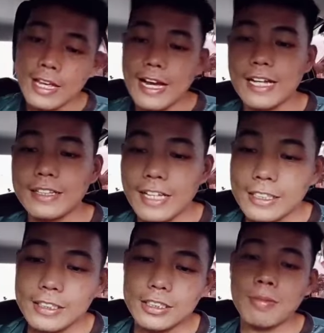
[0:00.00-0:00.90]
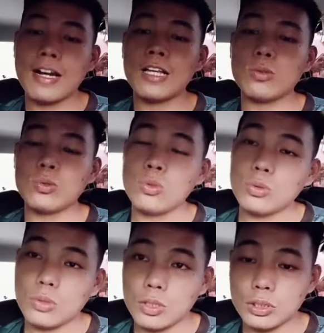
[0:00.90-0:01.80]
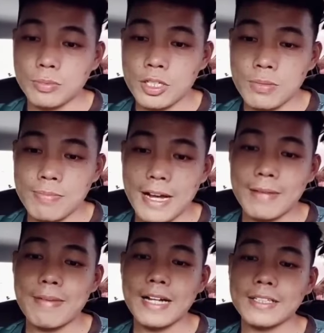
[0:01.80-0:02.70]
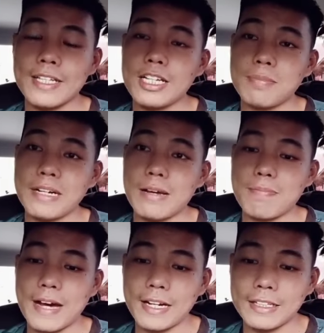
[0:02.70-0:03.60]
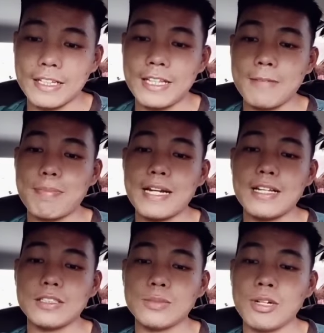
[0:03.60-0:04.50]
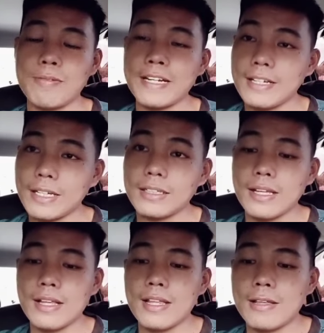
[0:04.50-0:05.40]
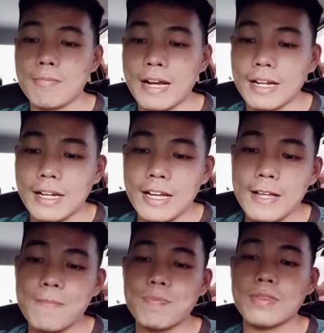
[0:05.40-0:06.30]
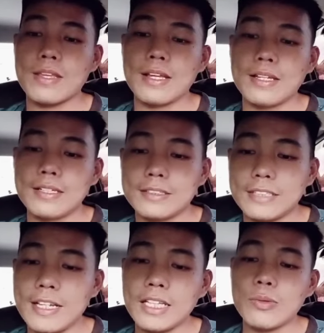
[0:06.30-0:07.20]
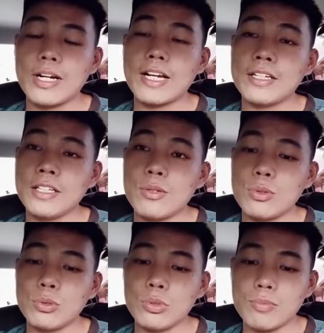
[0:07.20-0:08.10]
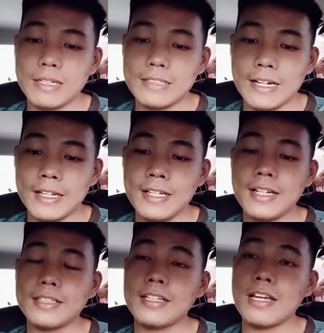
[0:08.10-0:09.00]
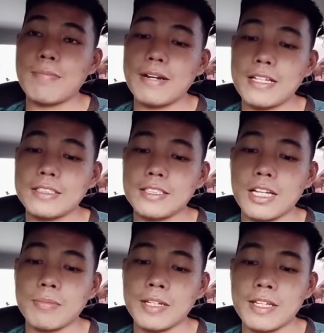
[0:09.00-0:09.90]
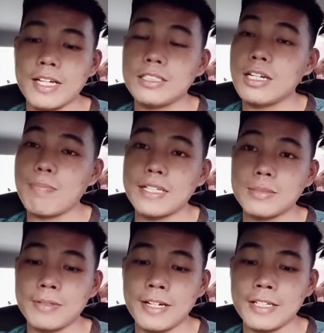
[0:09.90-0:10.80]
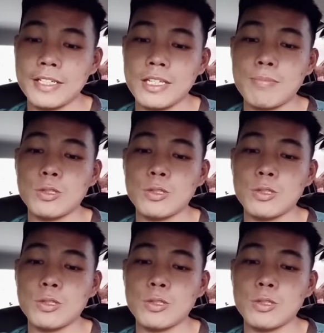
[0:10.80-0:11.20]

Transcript: Atas semangat untuk terus menyumbang bakti kepada parti pada semua peringkat, maka saya tawarkan diri untuk bertanding katanya pada sidang media selepas menghadiri